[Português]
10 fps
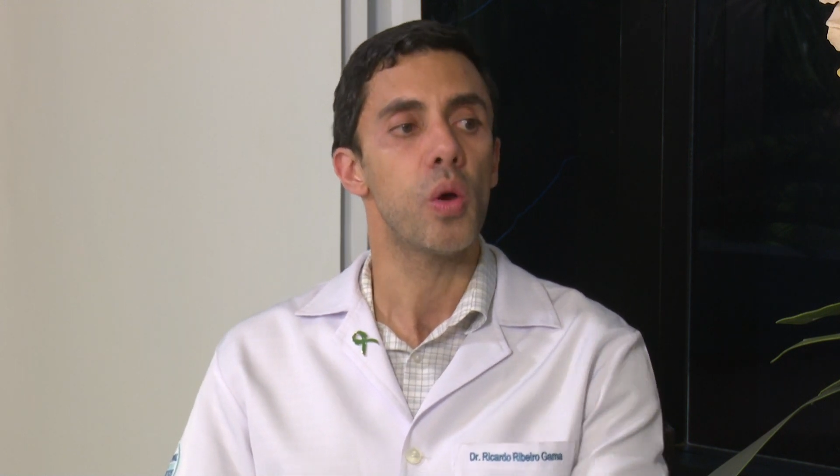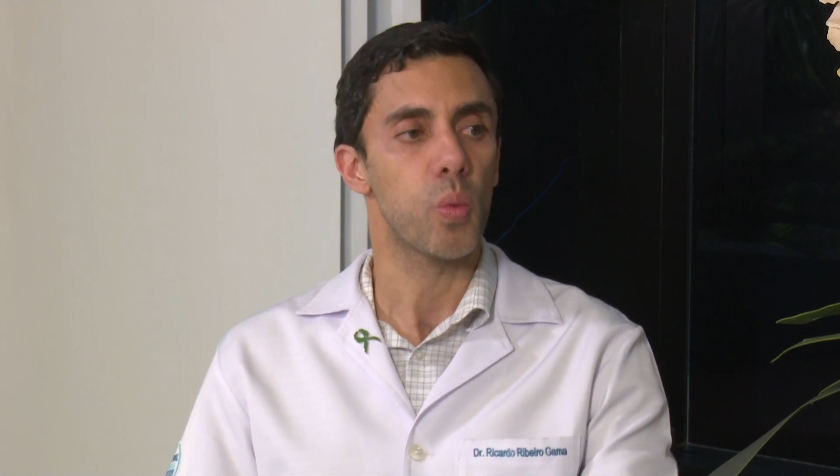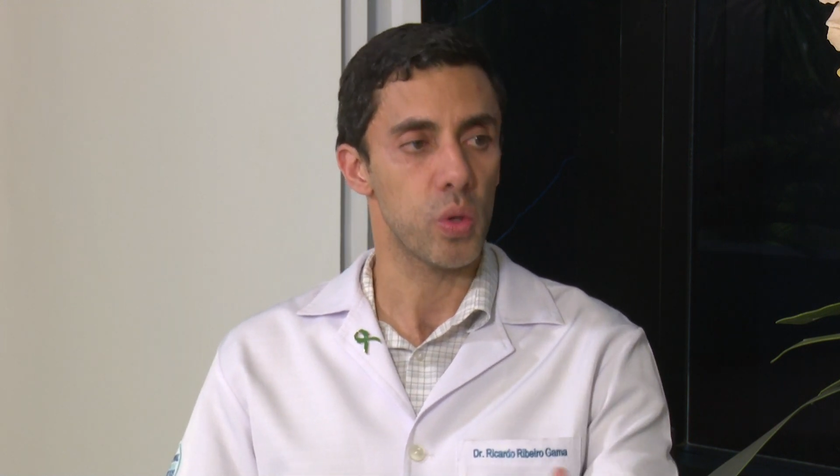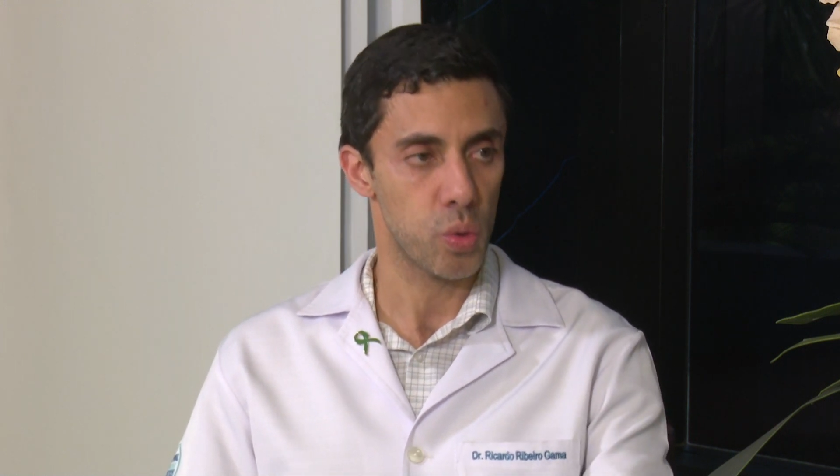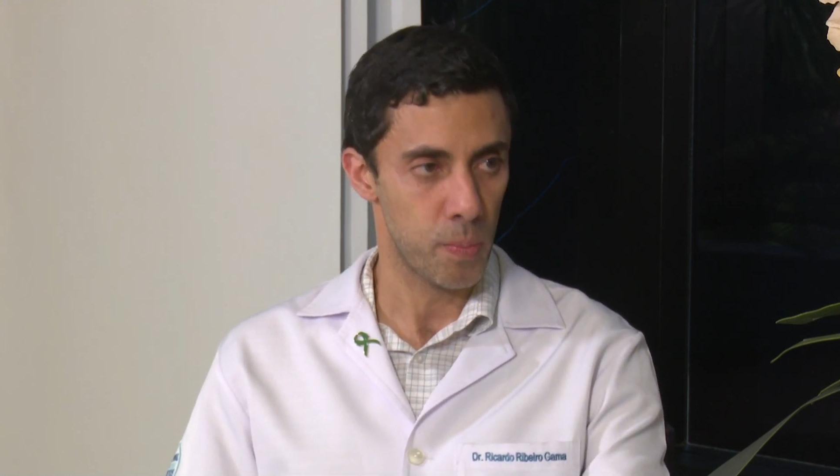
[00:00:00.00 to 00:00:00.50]

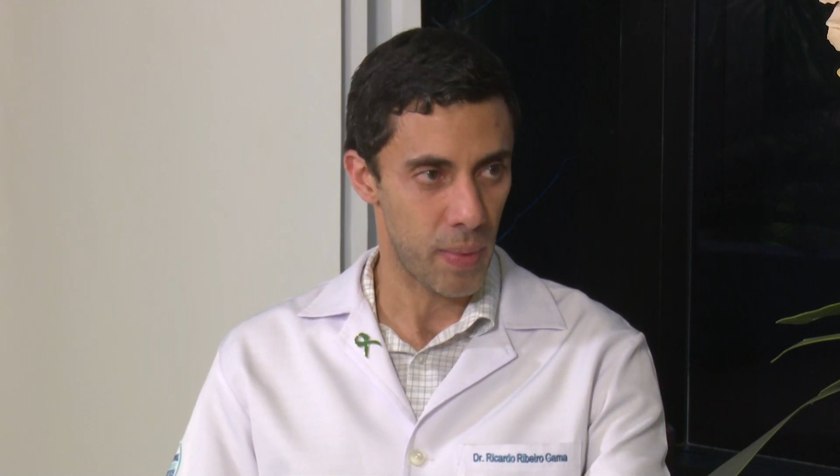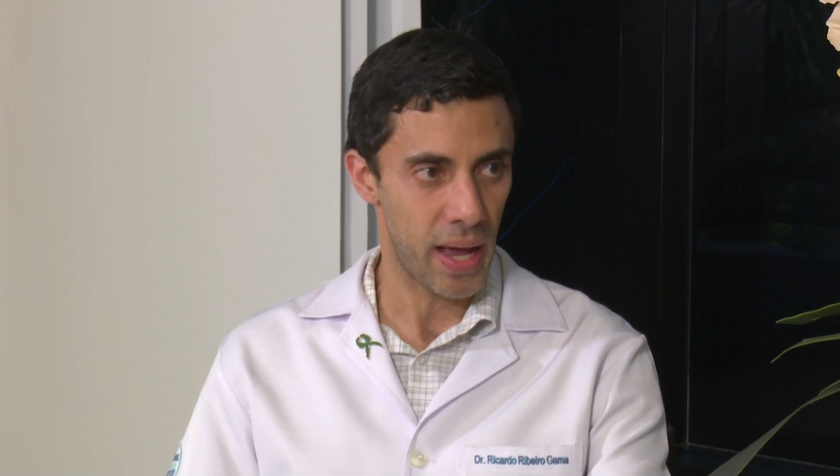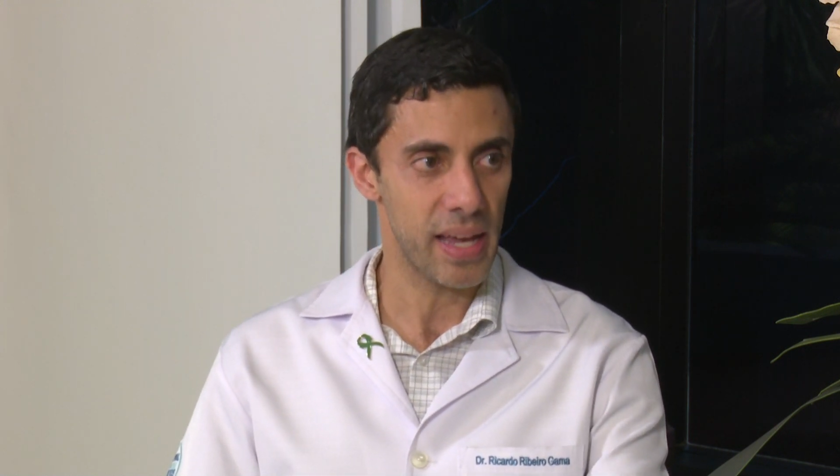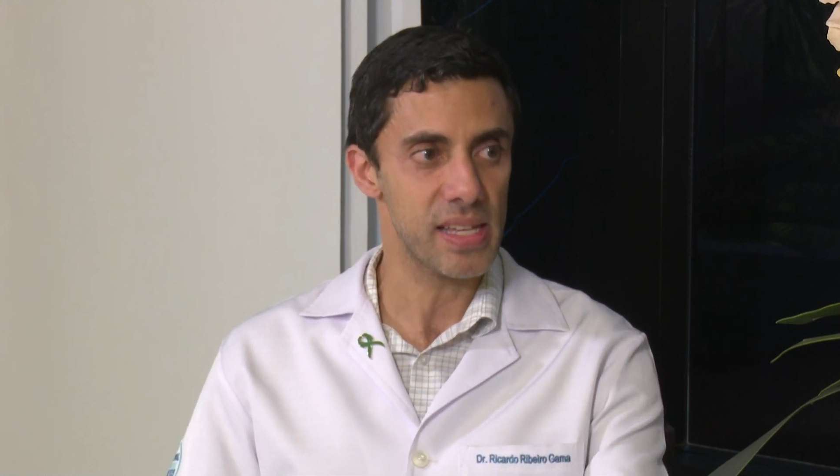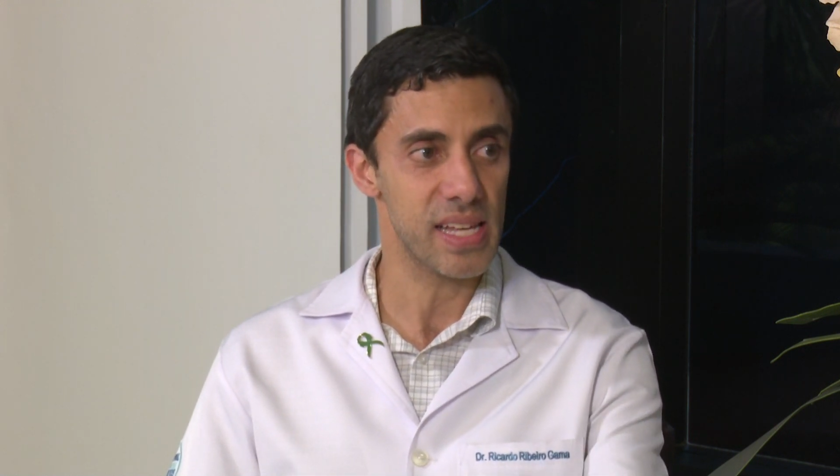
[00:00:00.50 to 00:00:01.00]
Quanto
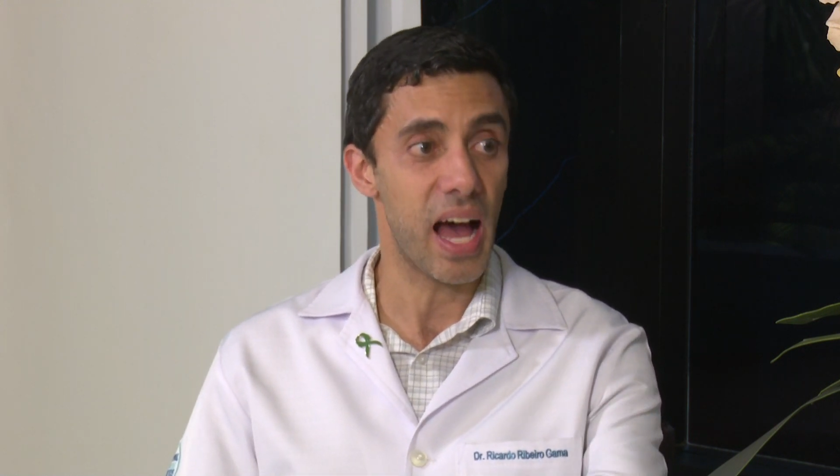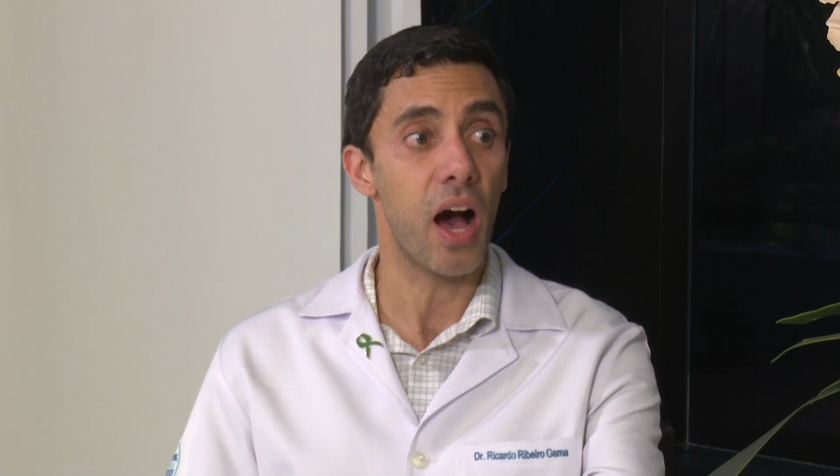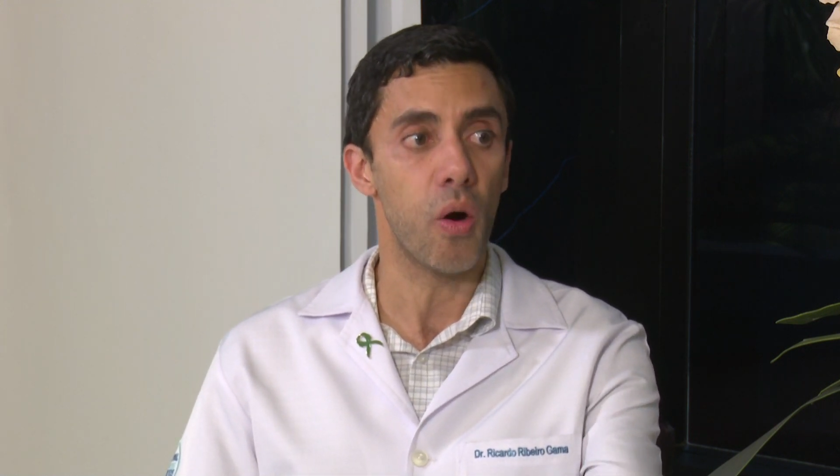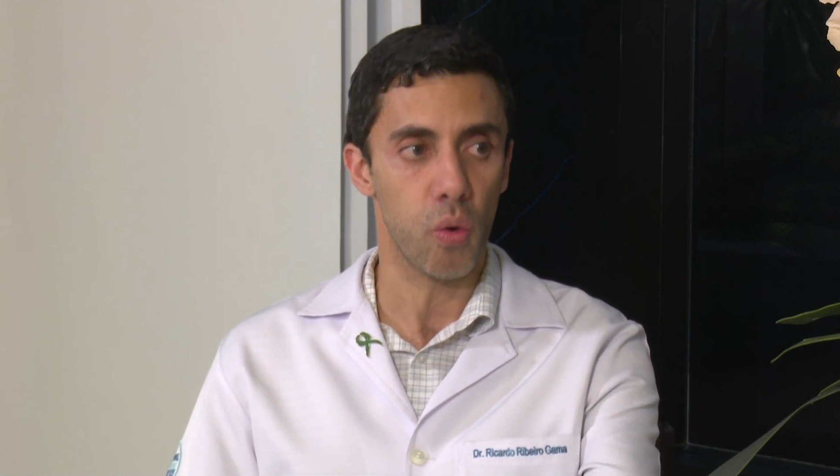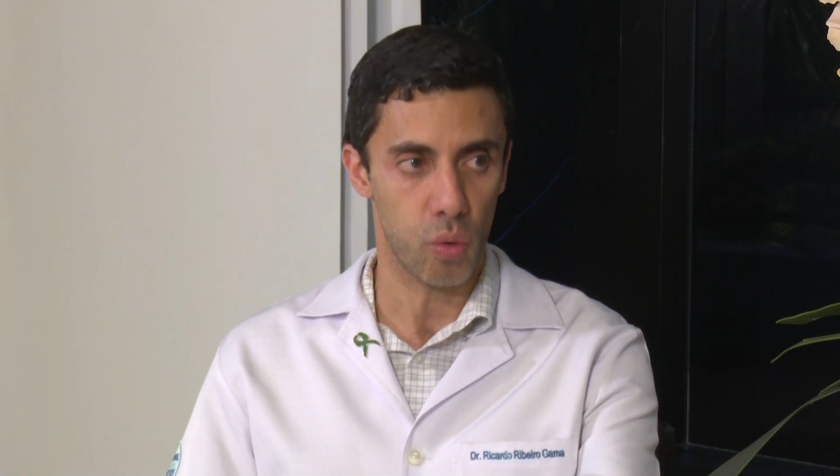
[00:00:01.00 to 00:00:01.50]
mais
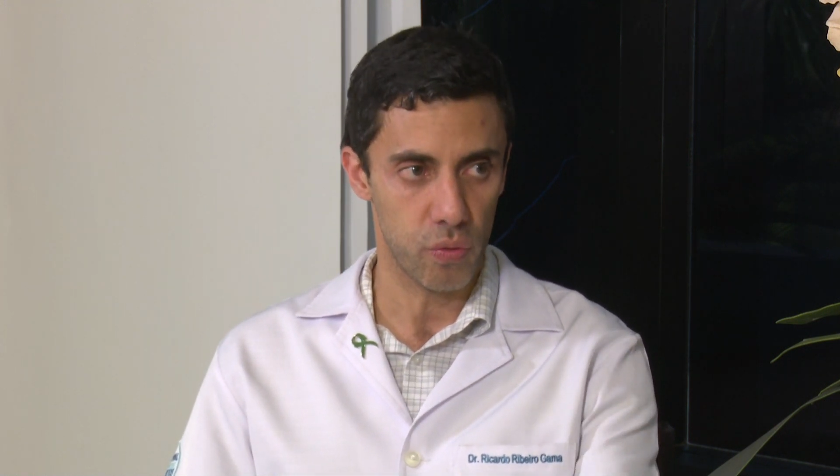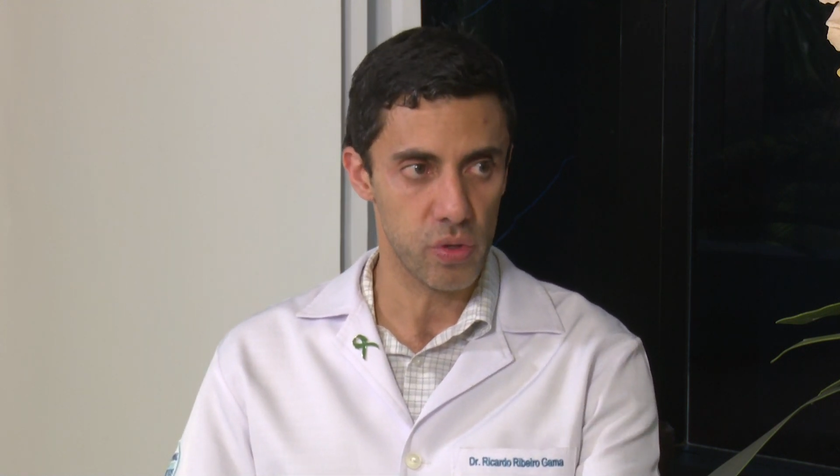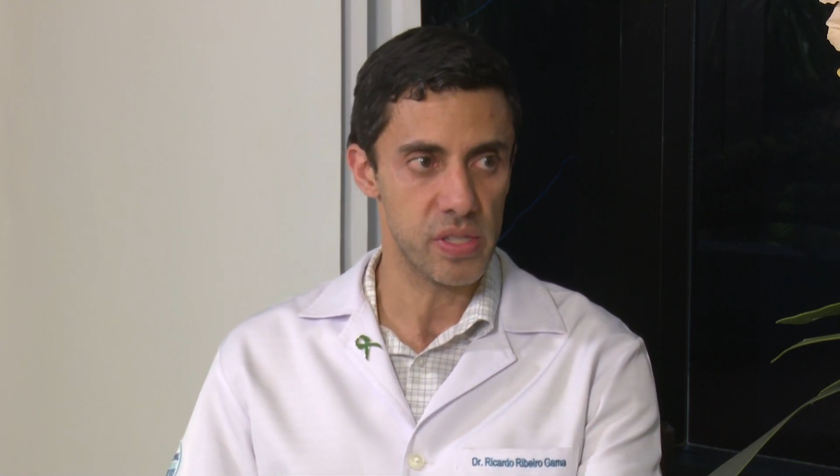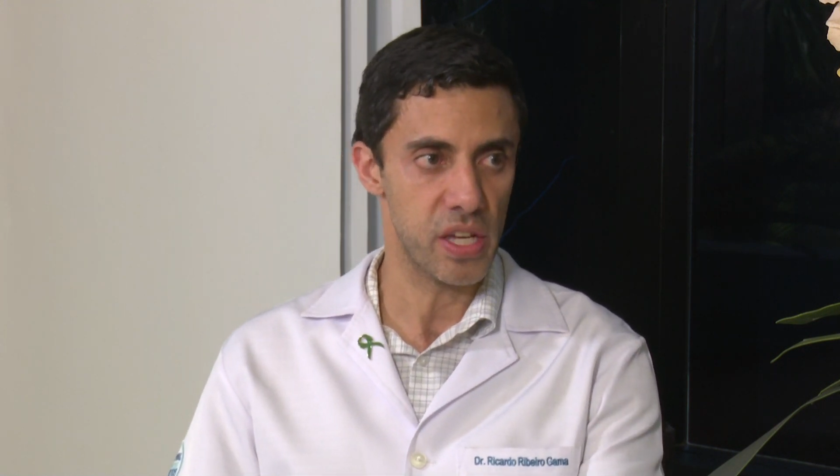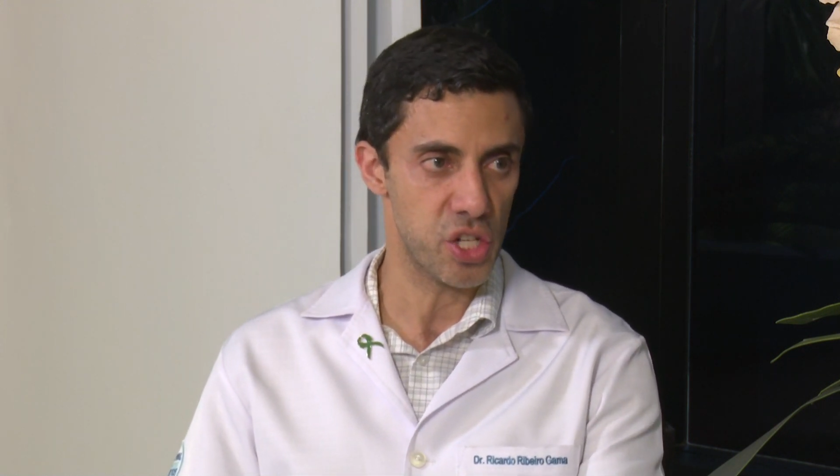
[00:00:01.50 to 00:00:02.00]
álcool
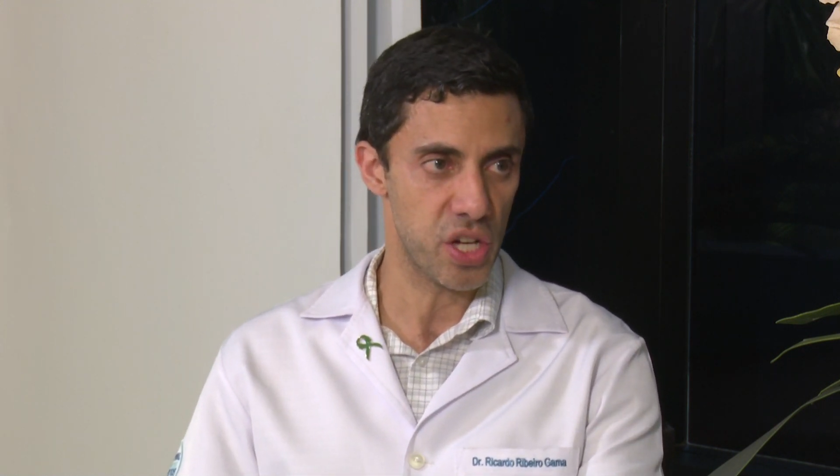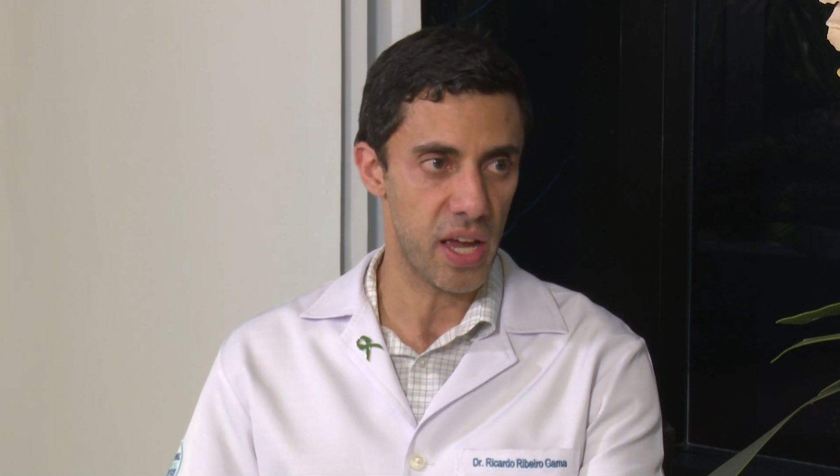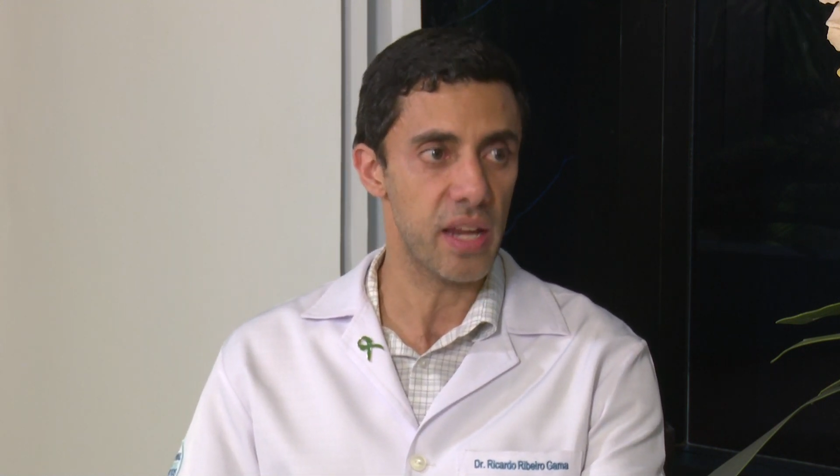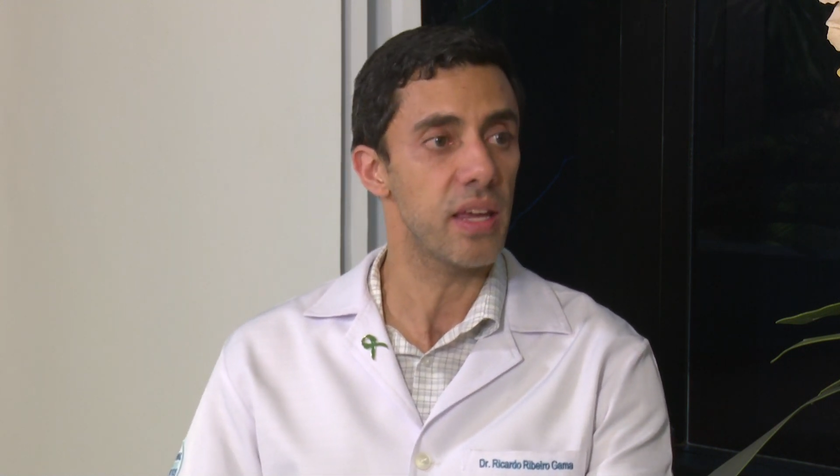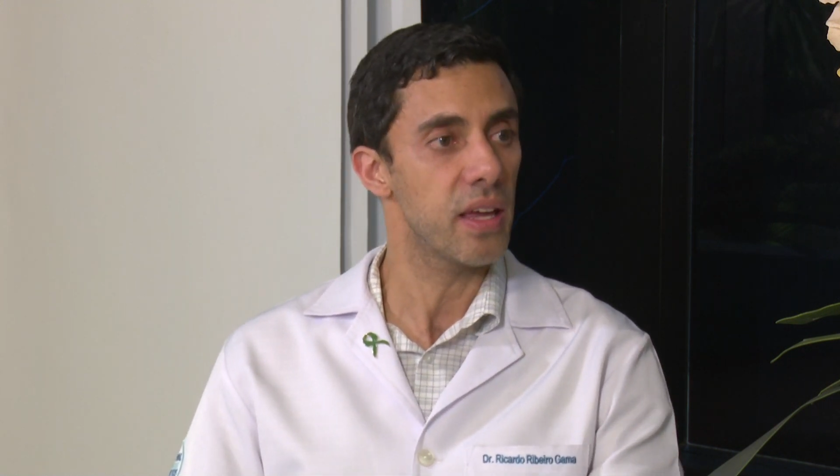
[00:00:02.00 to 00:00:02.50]
você
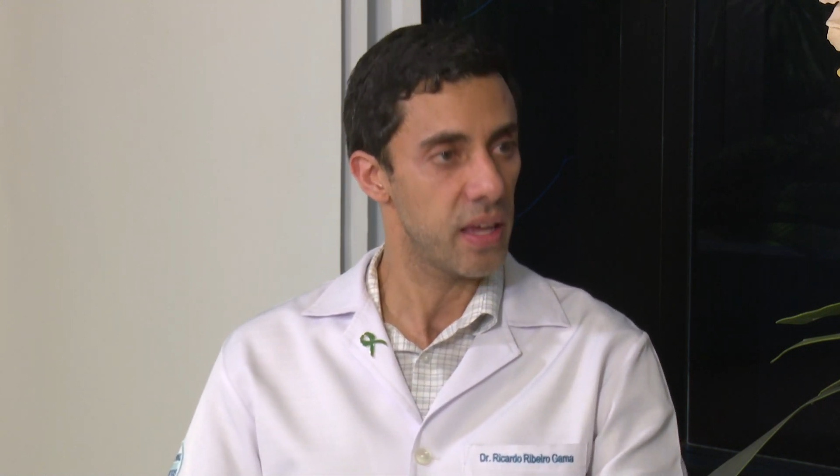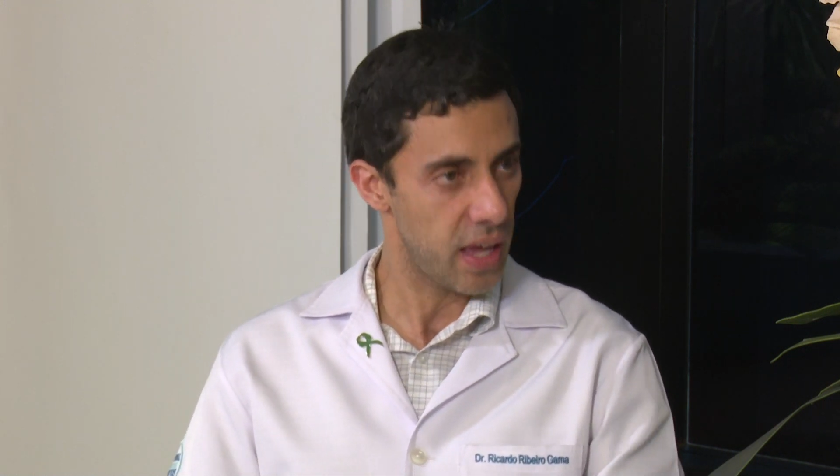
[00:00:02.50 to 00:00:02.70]
ingere,